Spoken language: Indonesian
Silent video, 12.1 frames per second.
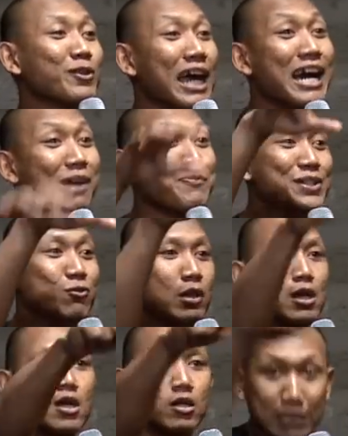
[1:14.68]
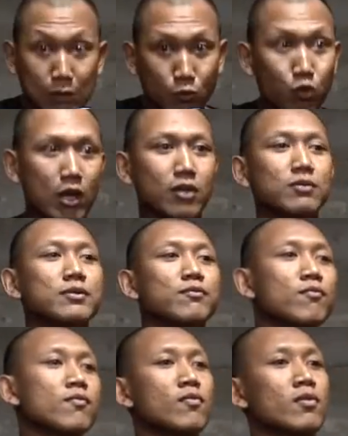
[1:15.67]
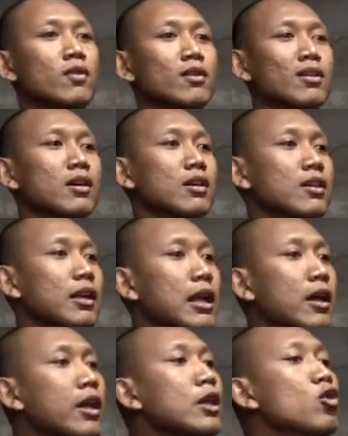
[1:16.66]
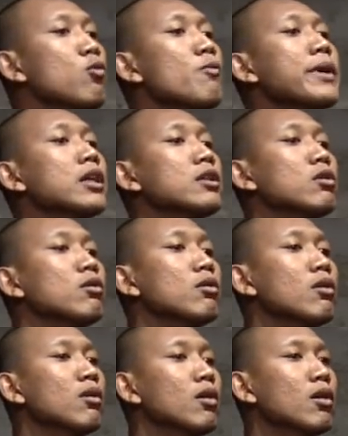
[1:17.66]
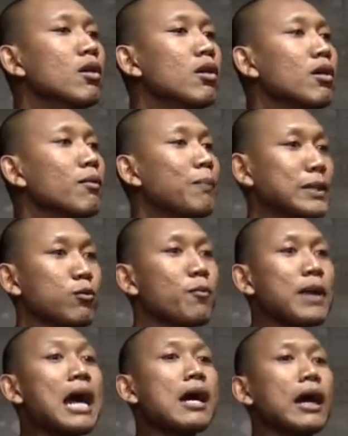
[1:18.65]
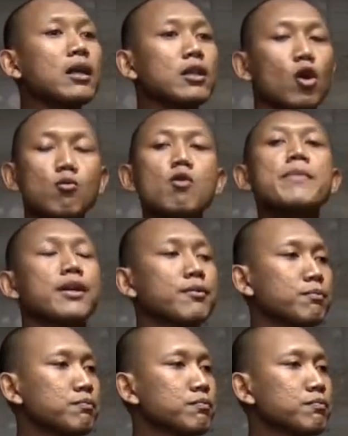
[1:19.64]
kutangkapi semua. Tang, keluar. Dan akhirnya diumumin gitu. Pas mau berangkat, diumumin.